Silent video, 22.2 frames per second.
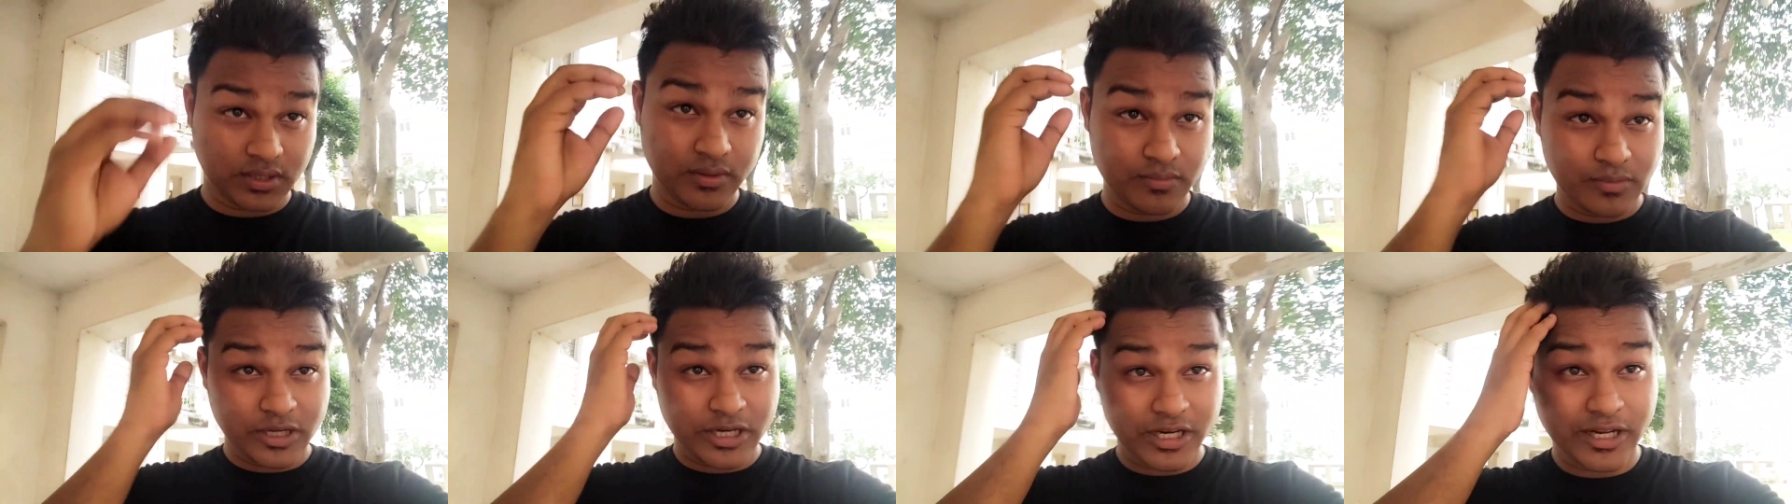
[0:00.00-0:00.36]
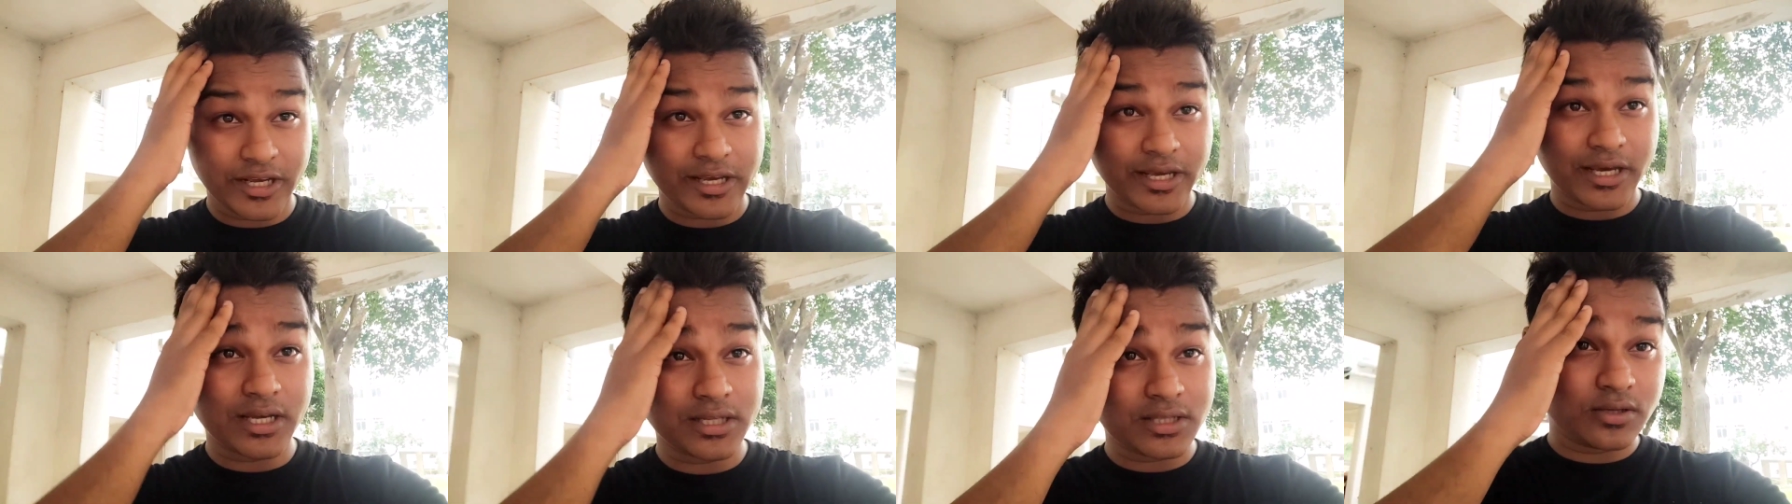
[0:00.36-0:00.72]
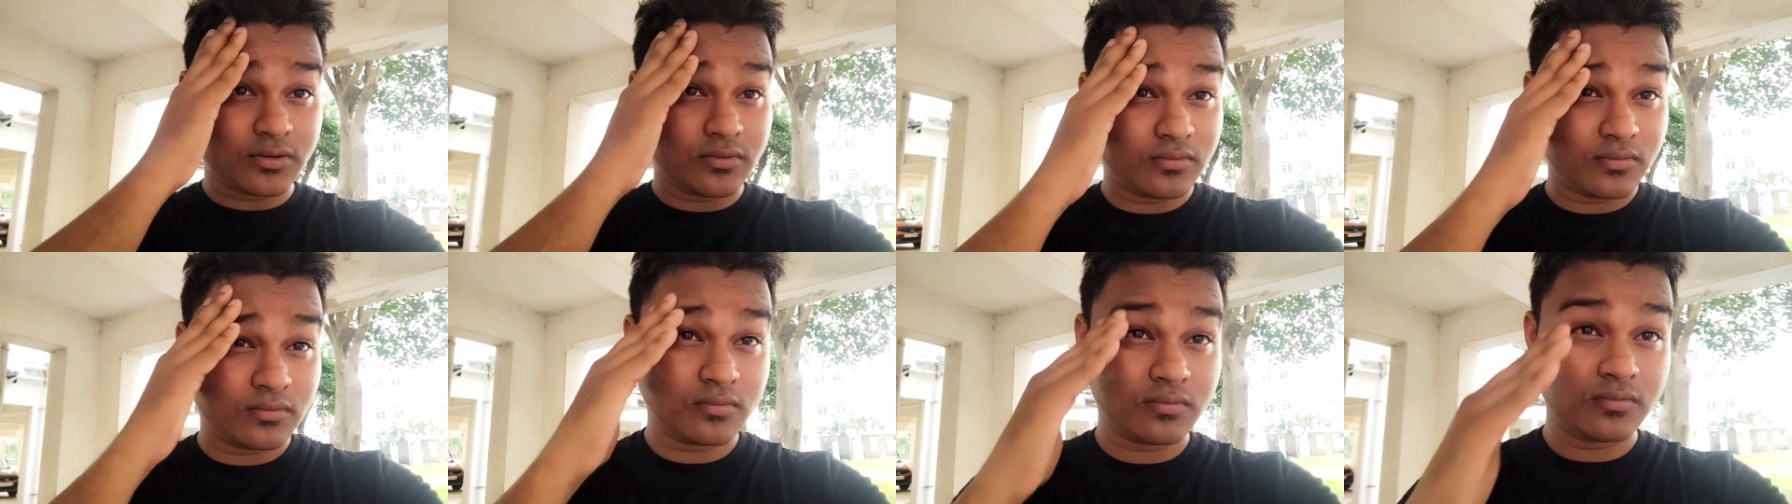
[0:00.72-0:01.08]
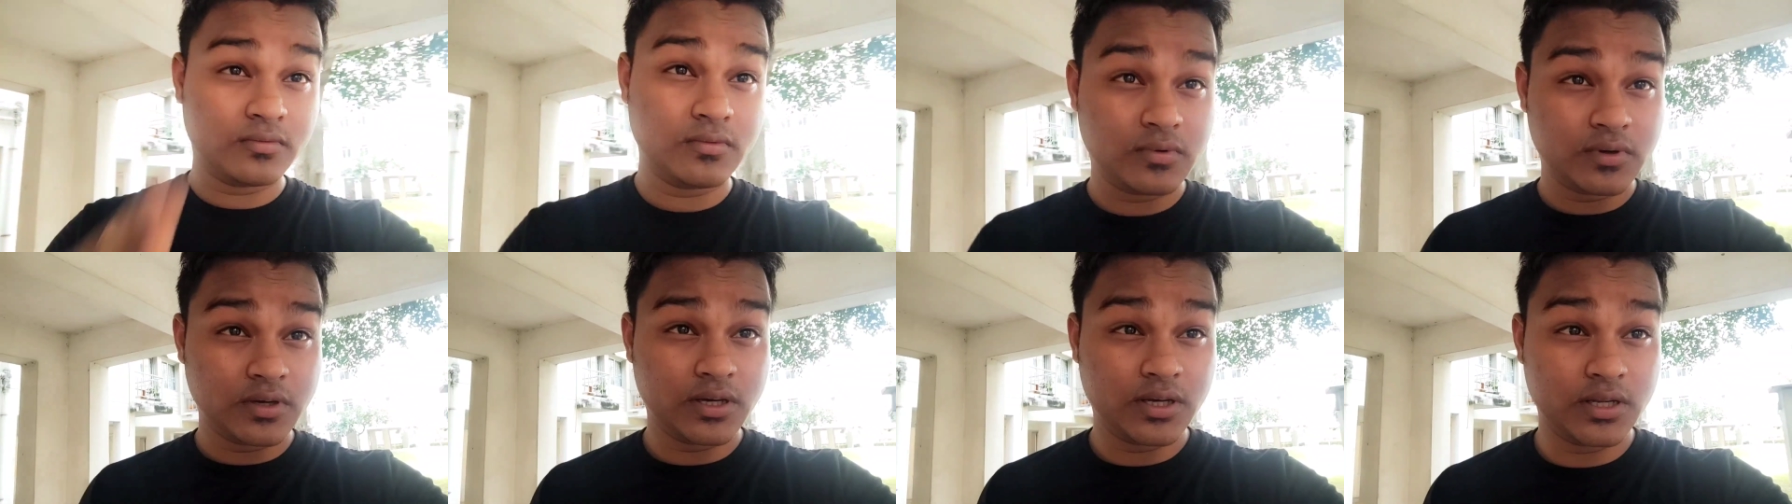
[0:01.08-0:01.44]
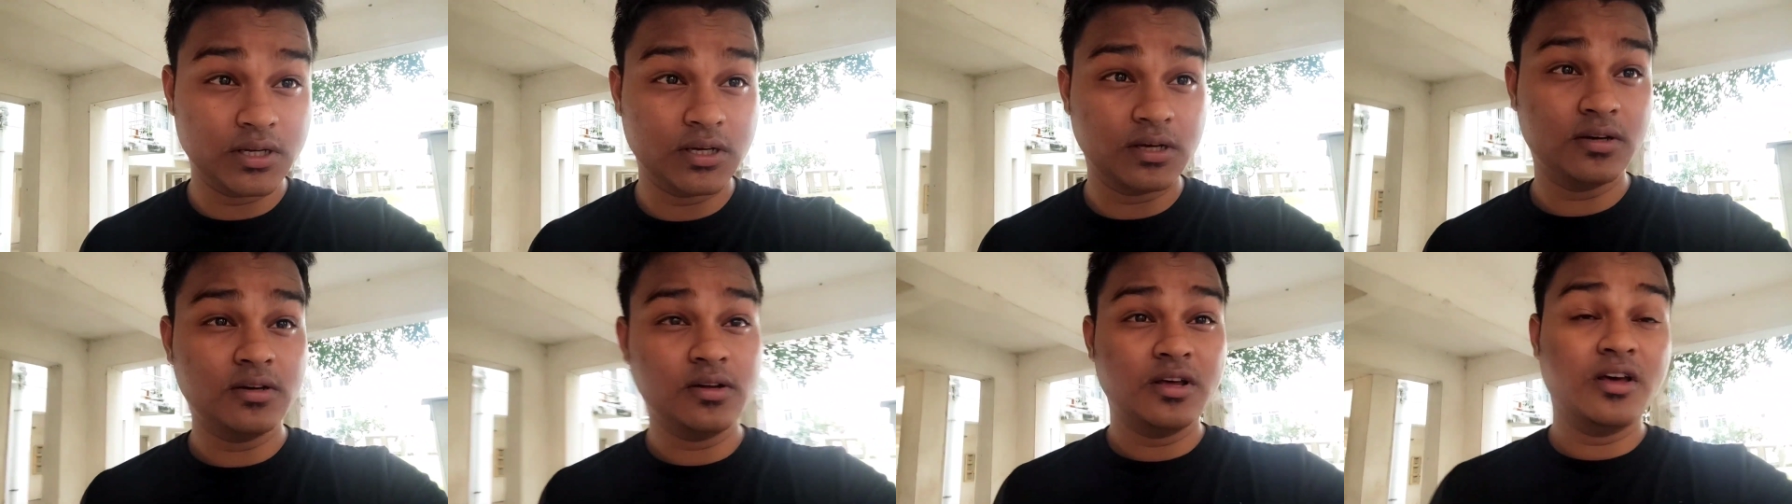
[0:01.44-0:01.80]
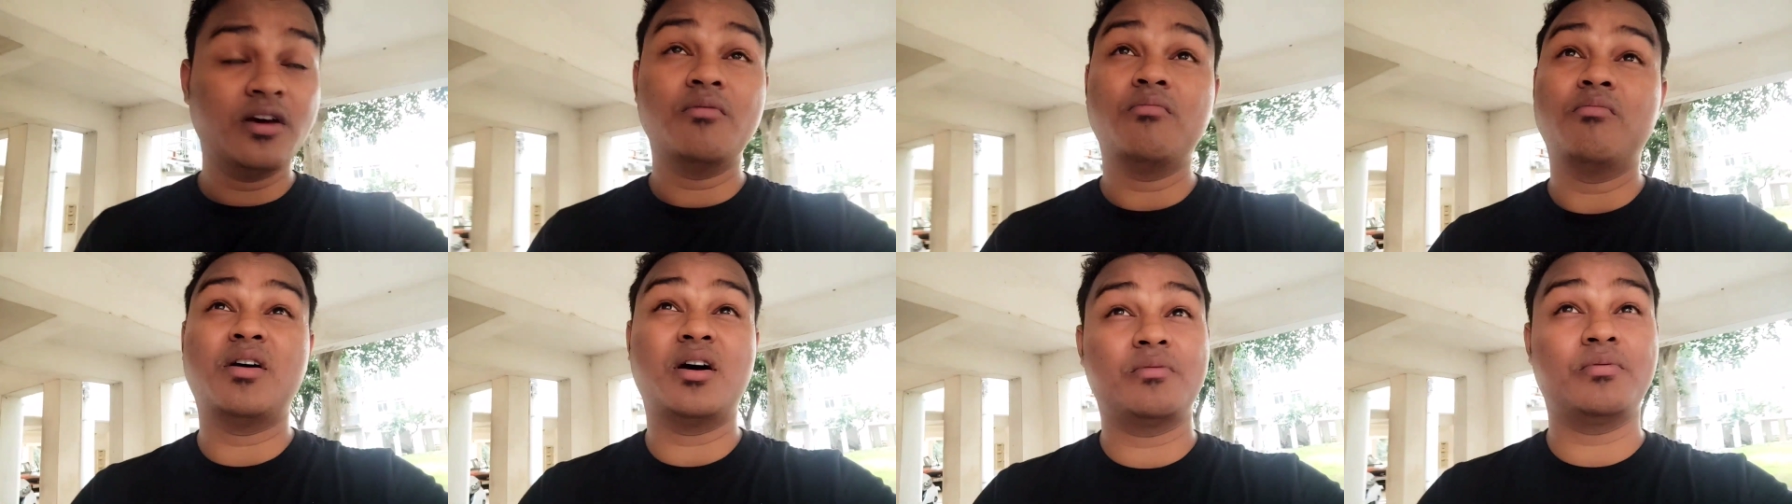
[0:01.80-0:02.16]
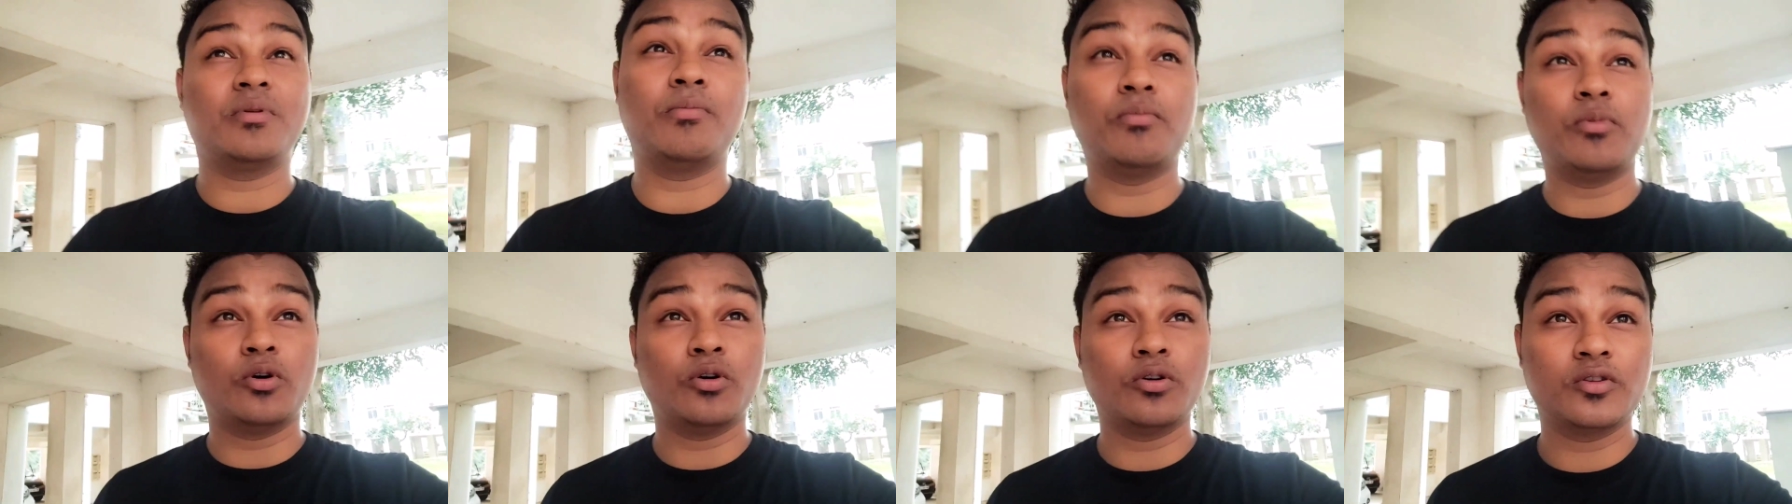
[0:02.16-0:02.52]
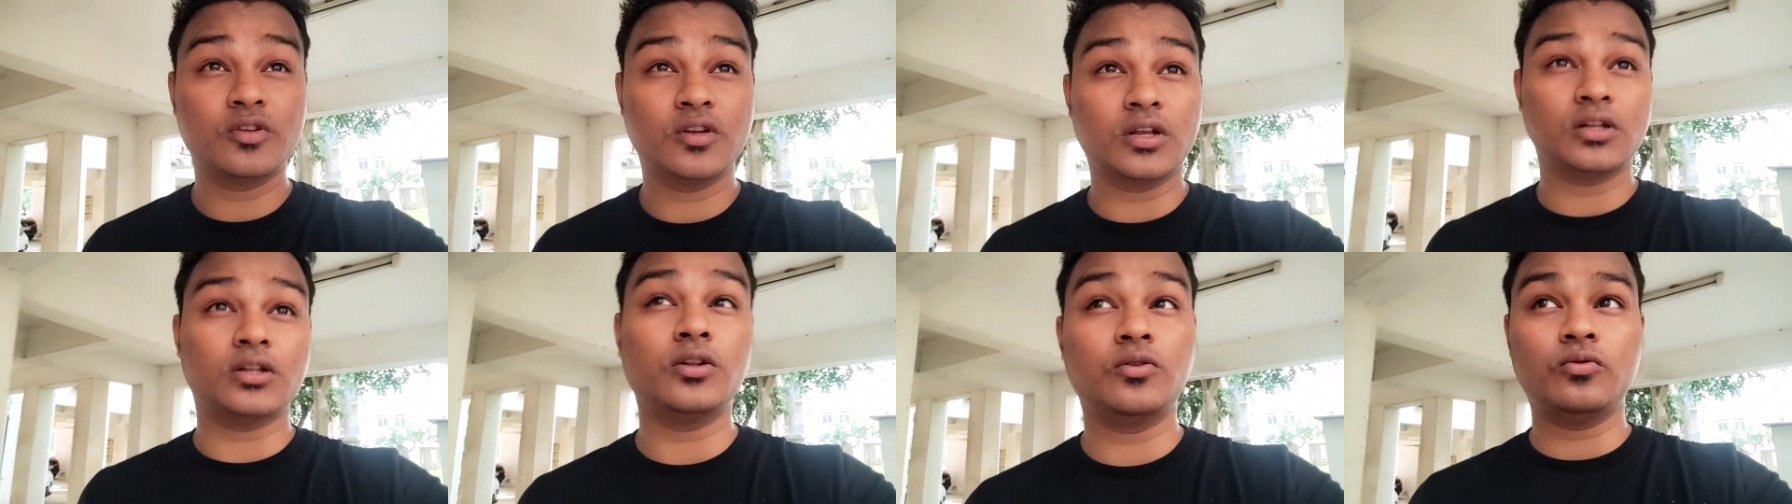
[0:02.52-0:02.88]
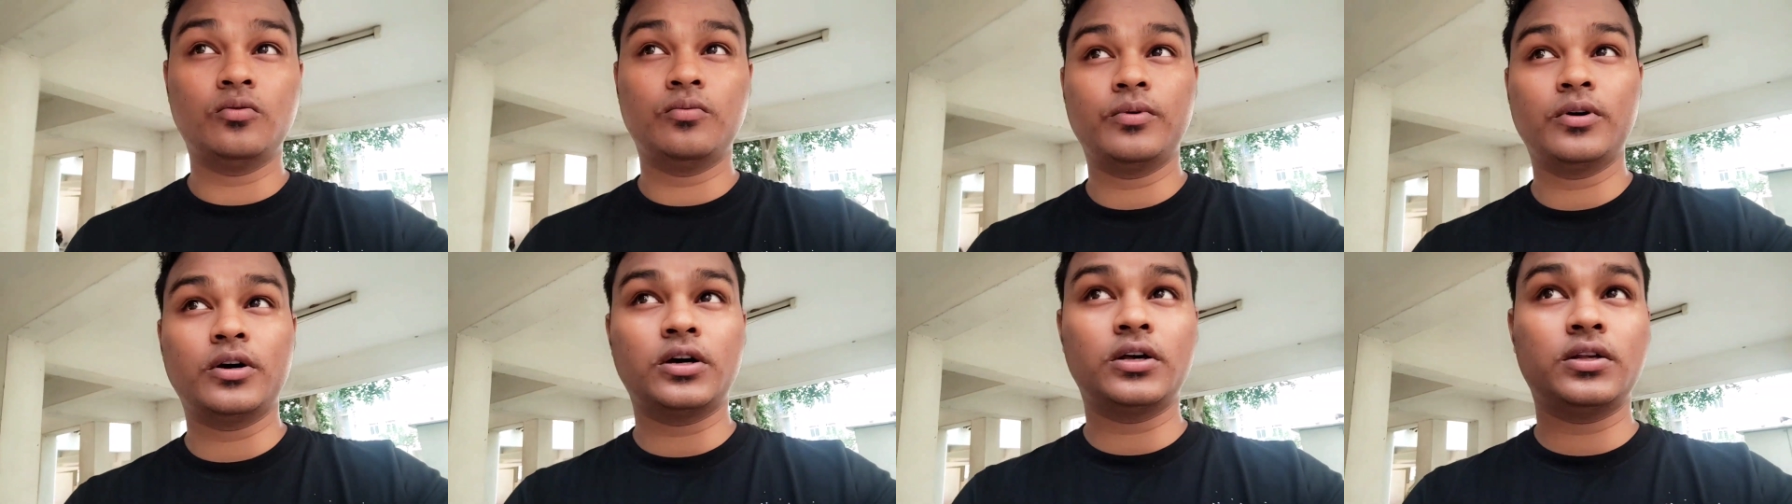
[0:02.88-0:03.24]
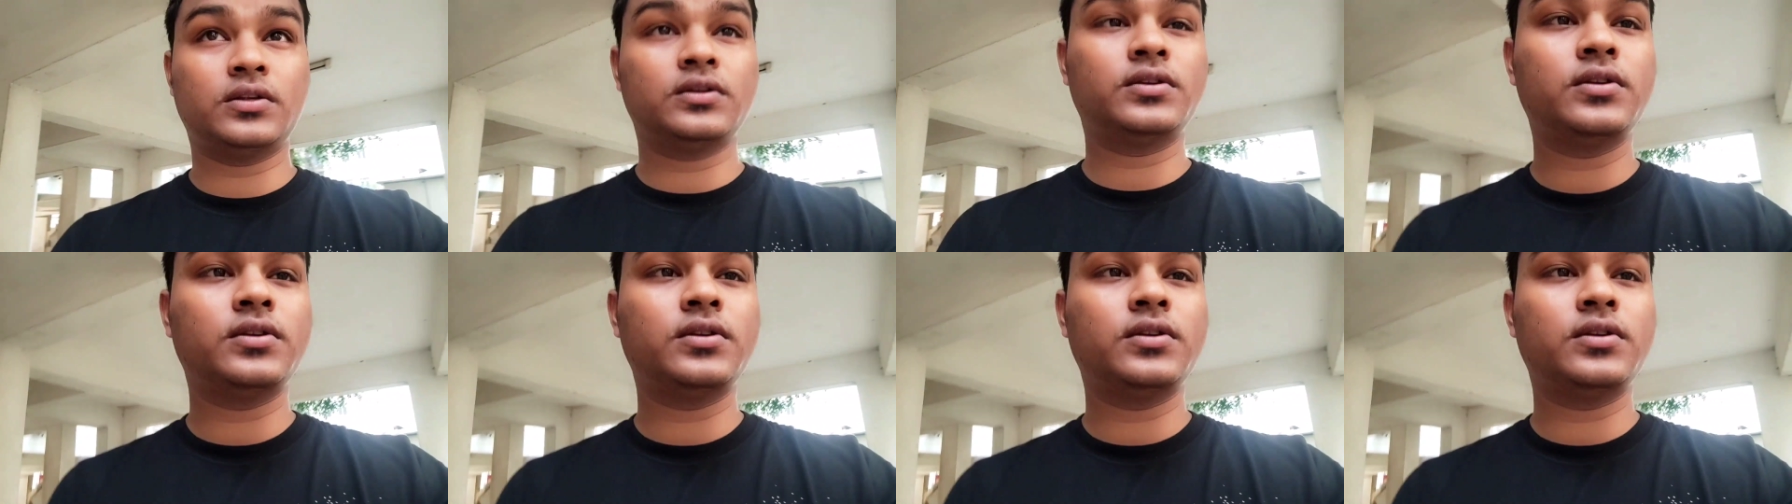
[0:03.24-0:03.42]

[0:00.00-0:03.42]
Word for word: नमक लेके आता हूँ है ना बाहर में बहुत ज़्यादा धूप पड़ रही